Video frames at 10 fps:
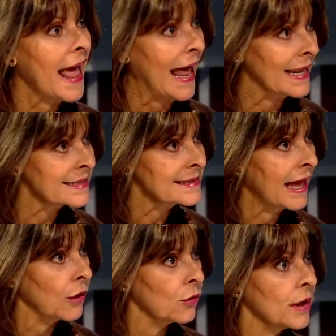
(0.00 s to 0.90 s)
al
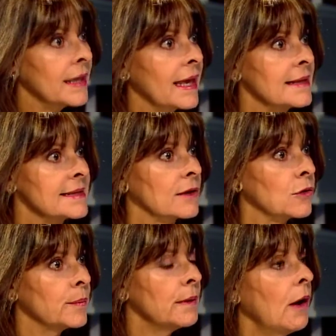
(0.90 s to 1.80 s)
Estado y que el
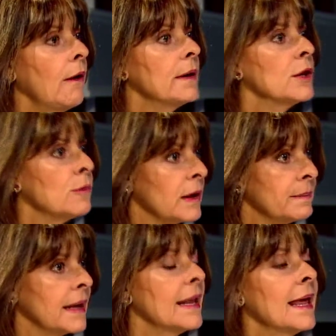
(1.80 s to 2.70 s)
sector privado ha venido más
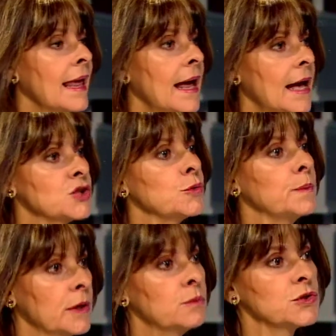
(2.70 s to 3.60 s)
bien a
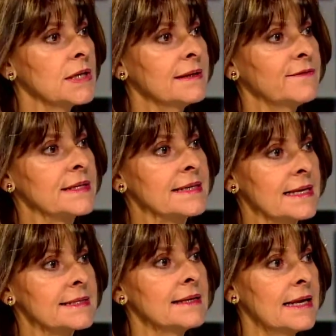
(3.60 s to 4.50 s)
suplir muchas
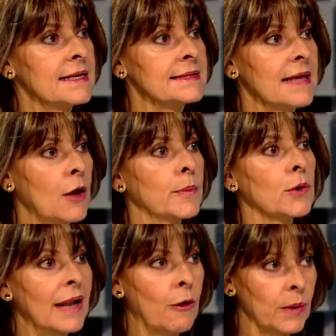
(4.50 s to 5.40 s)
deficiencias del Estado,
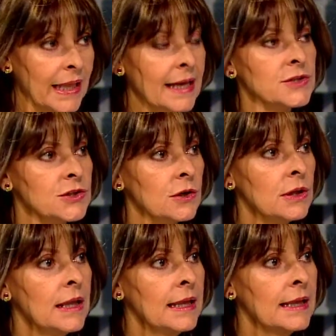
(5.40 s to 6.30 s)
pero la obligación